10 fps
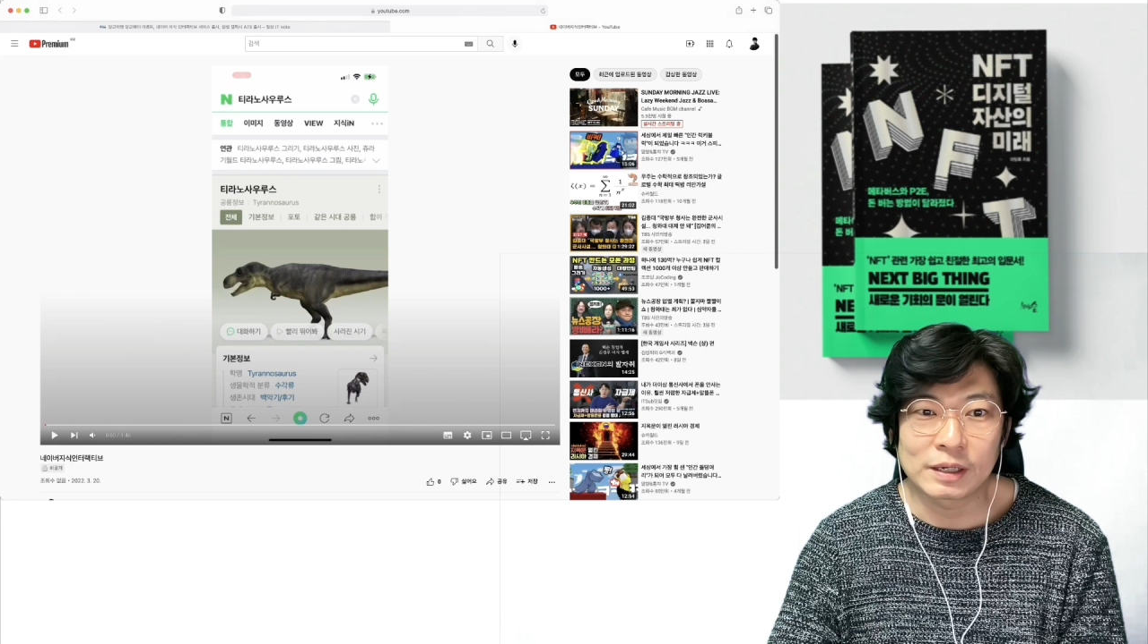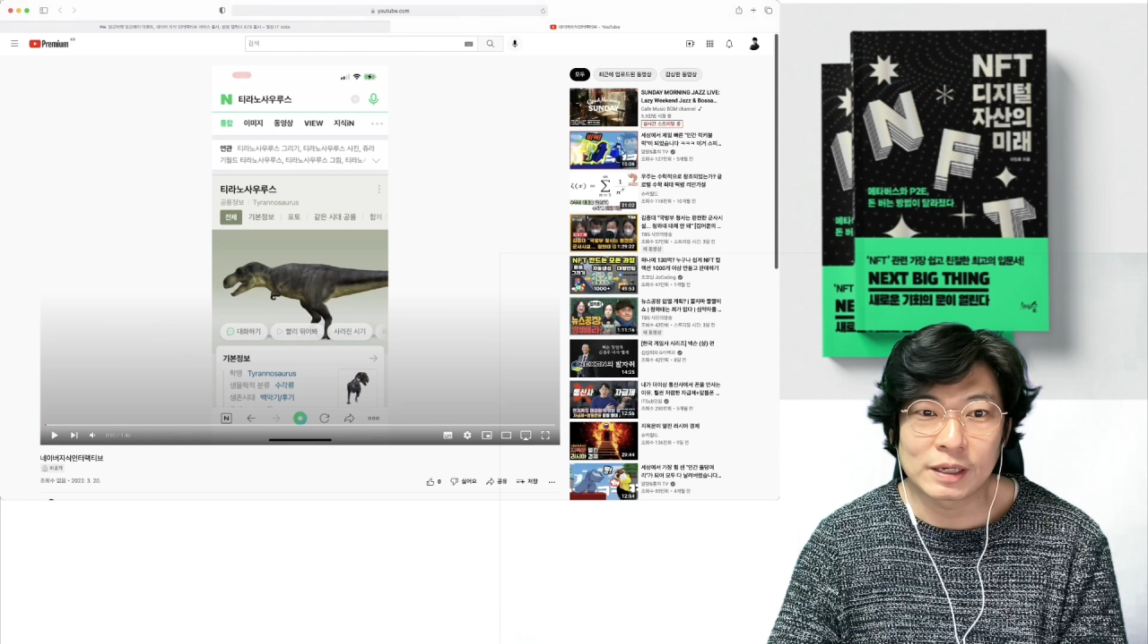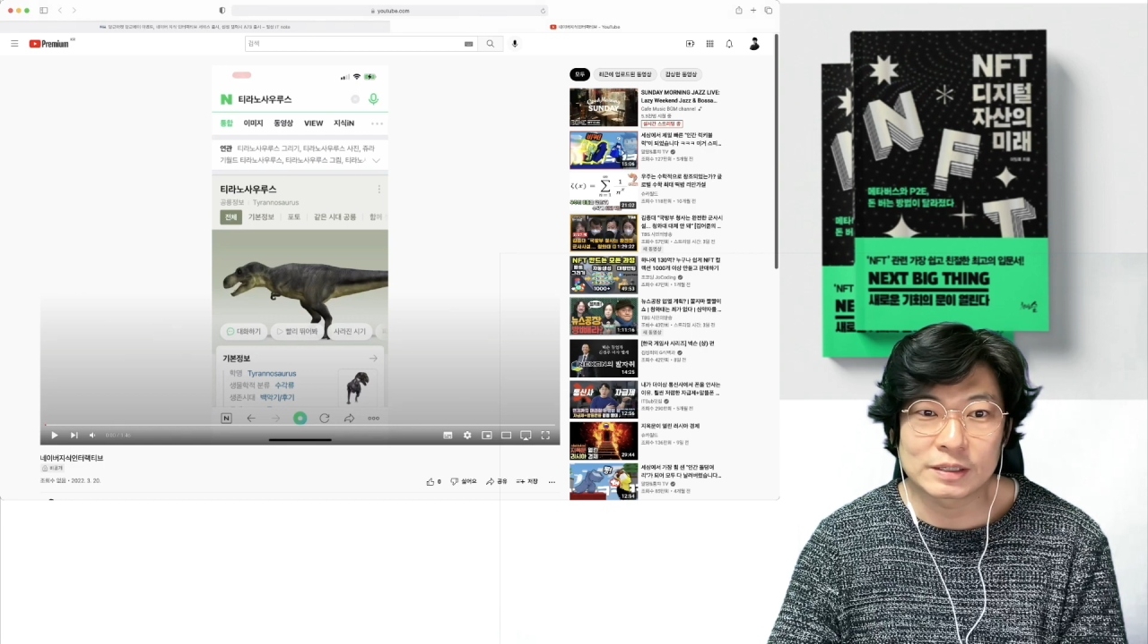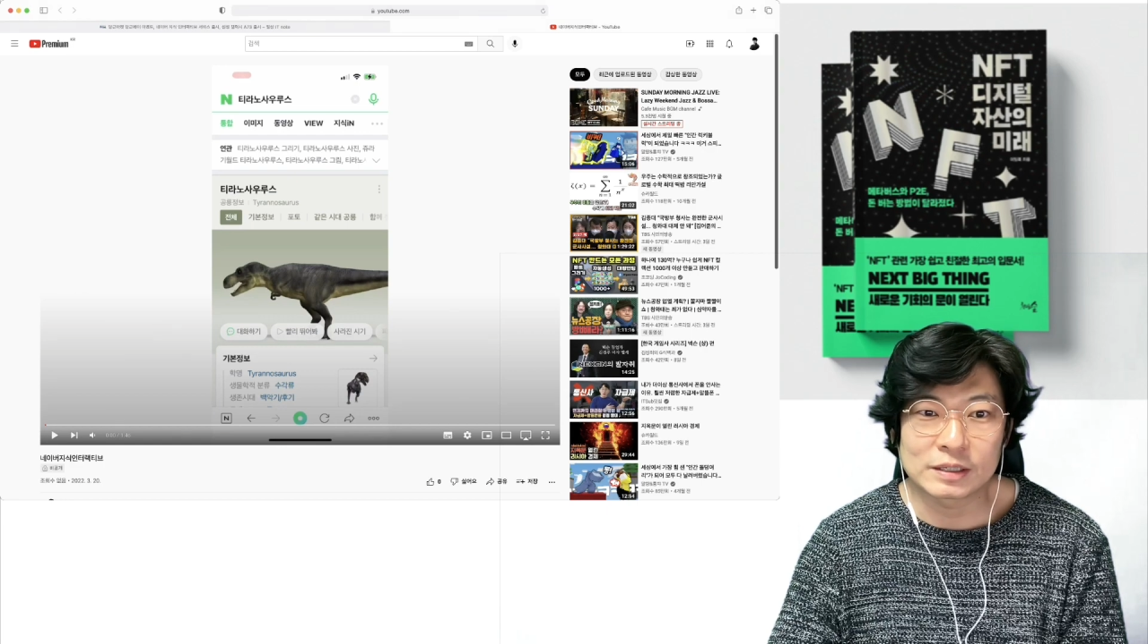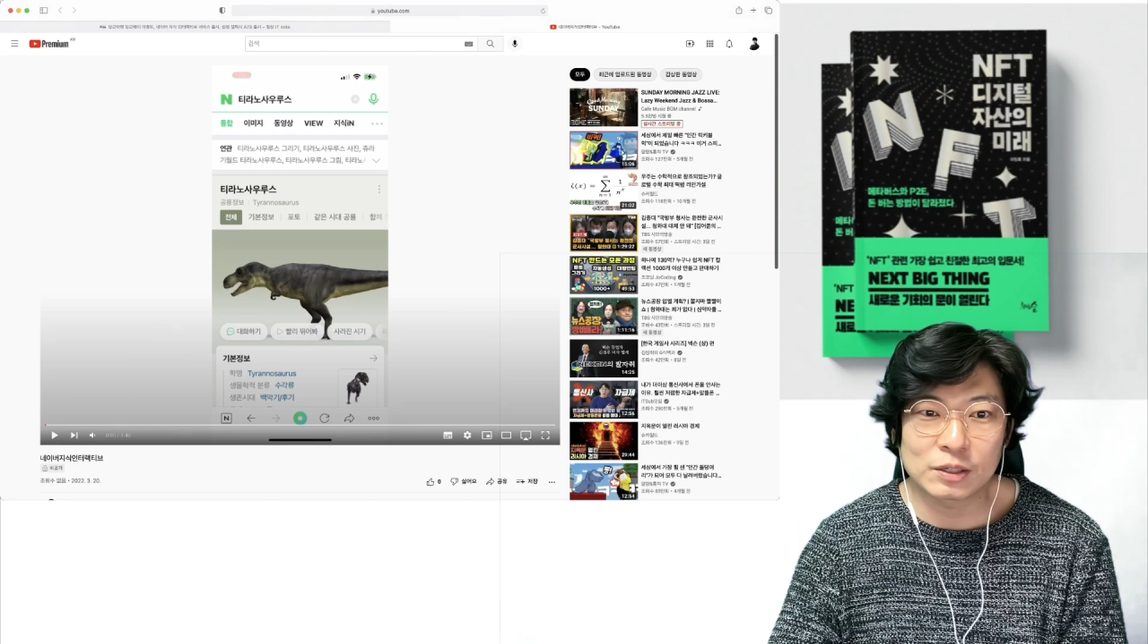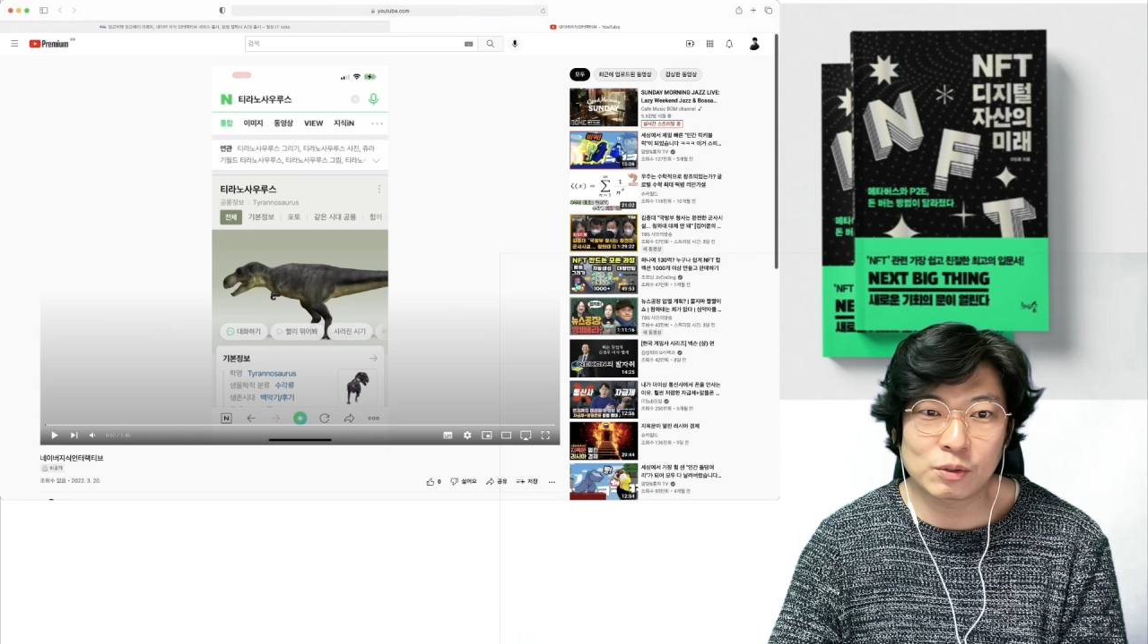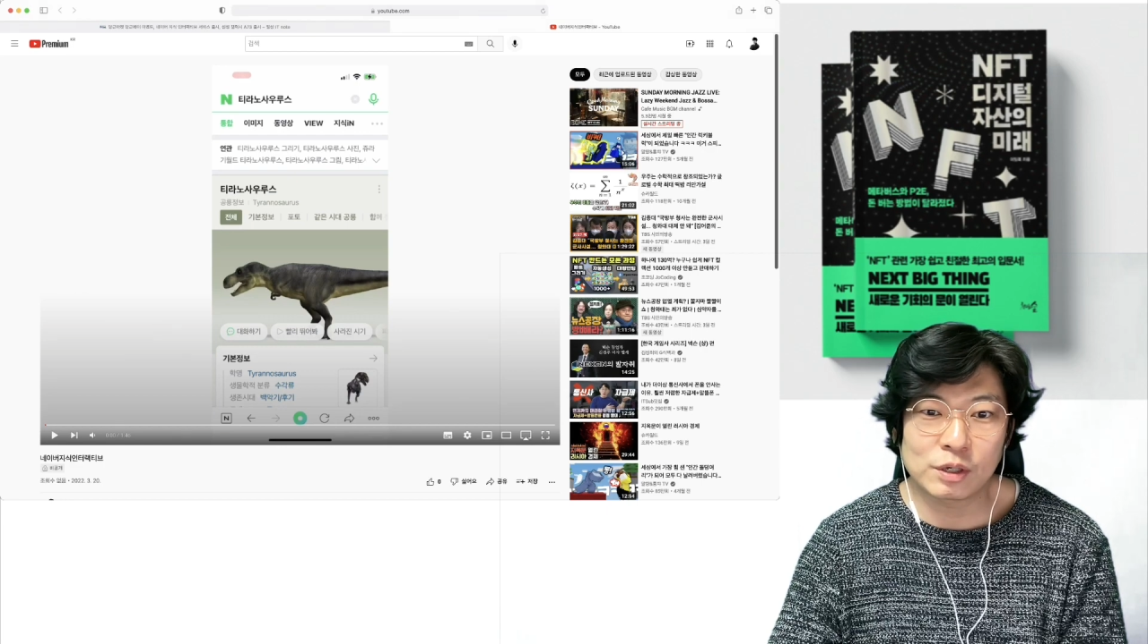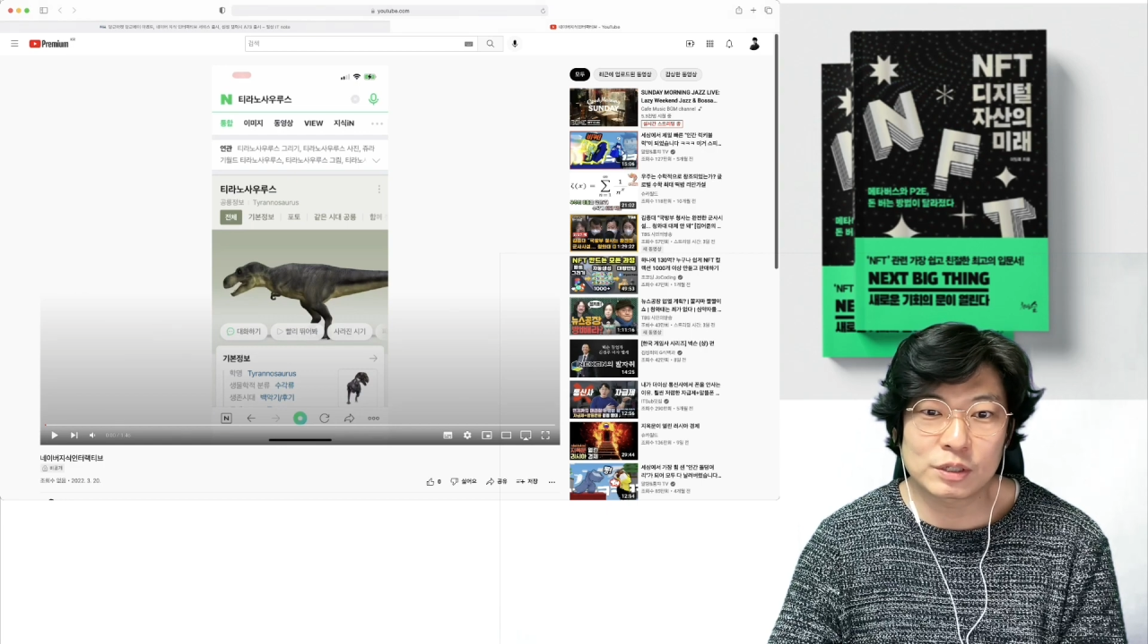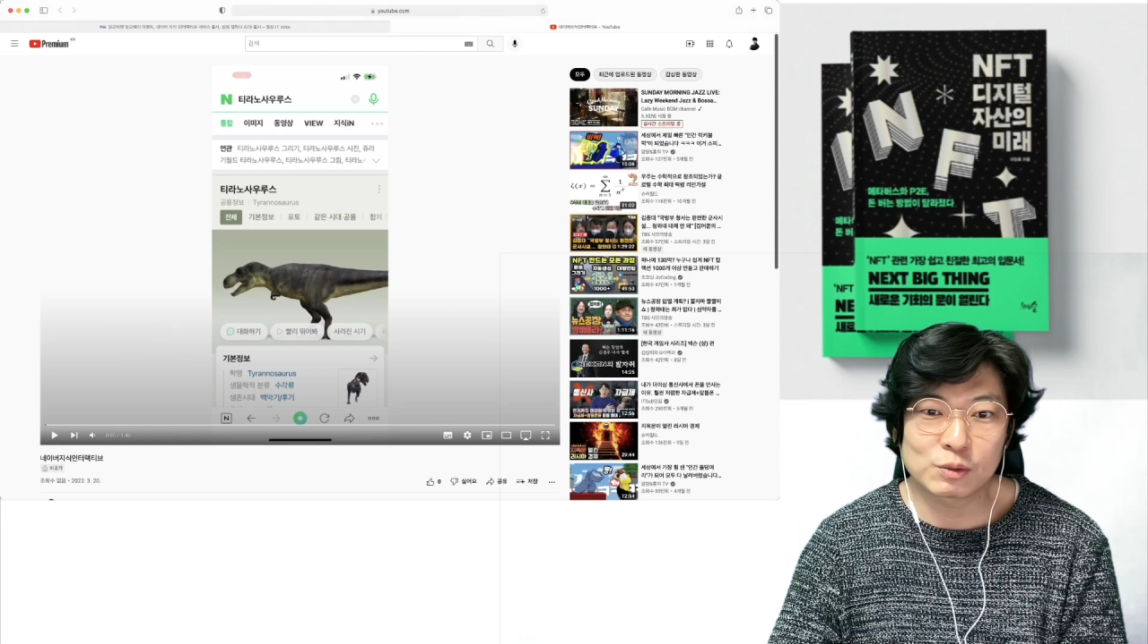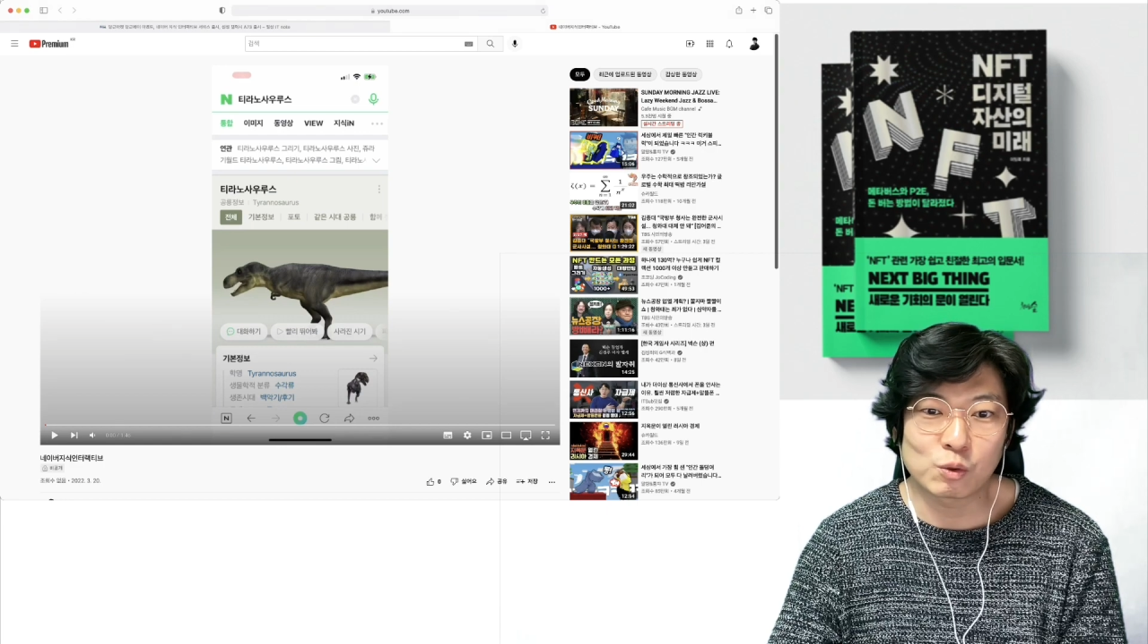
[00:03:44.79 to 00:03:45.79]
예, 제
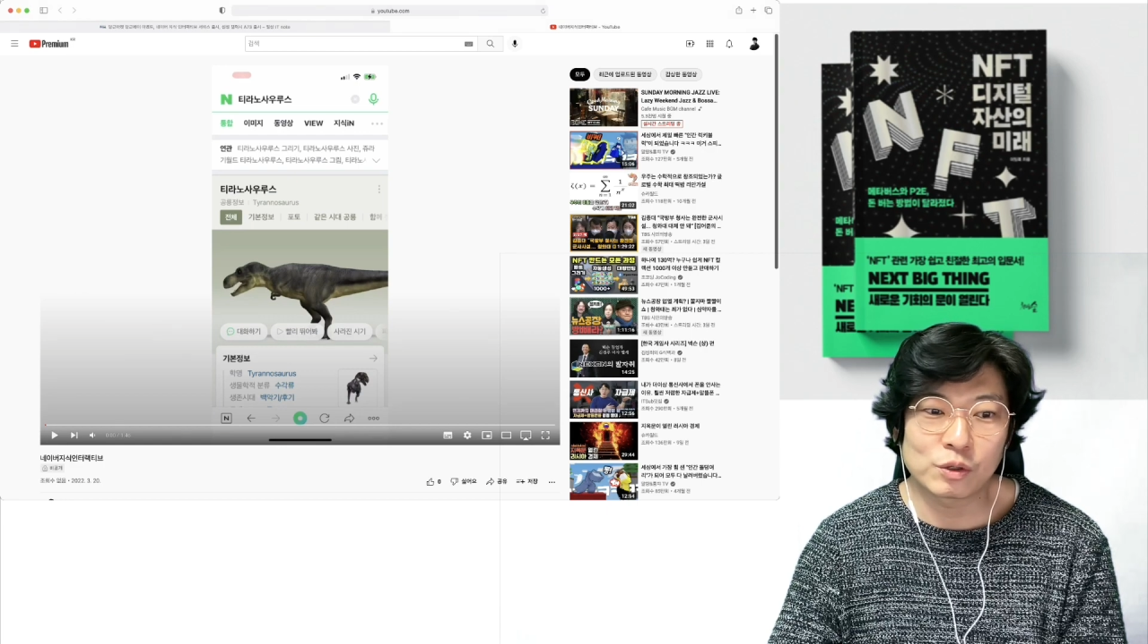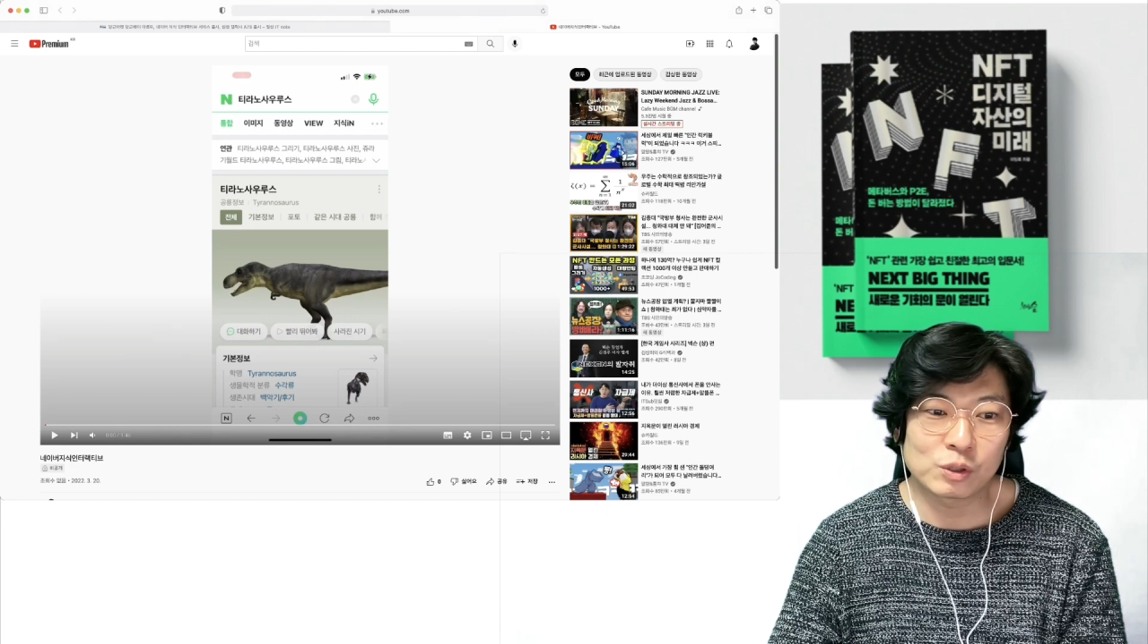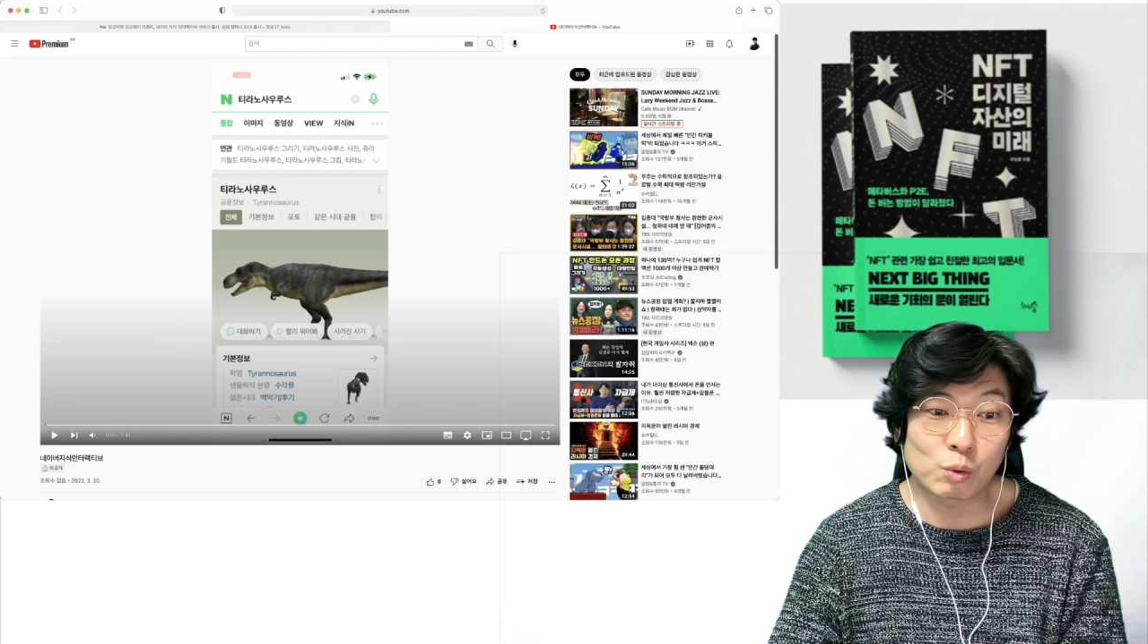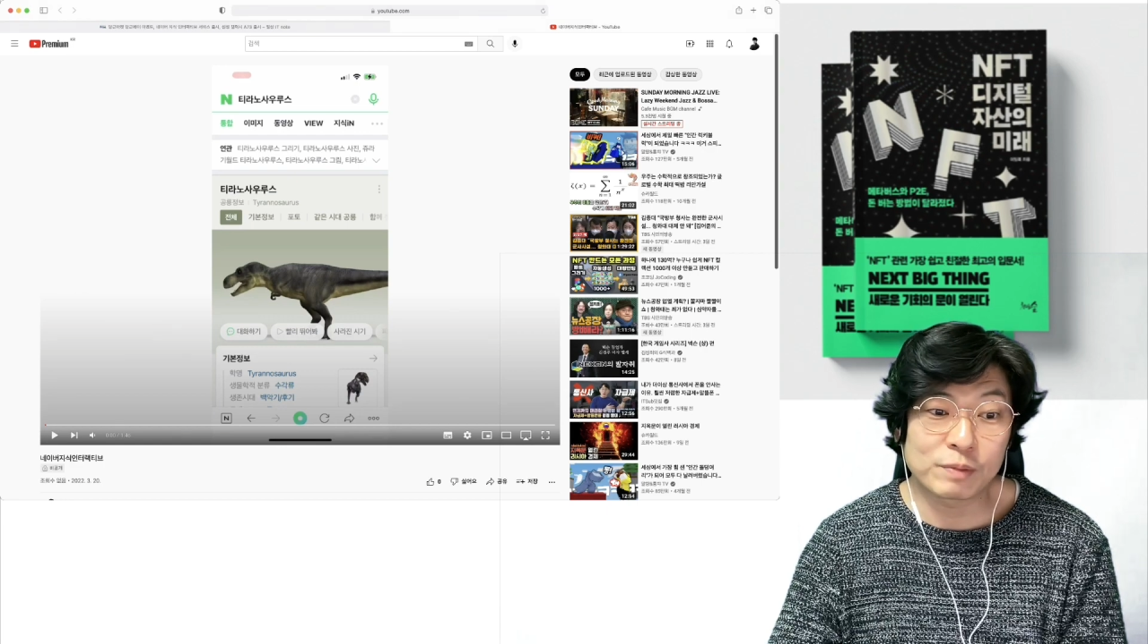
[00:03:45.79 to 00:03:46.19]
채널에 지금 올렸는데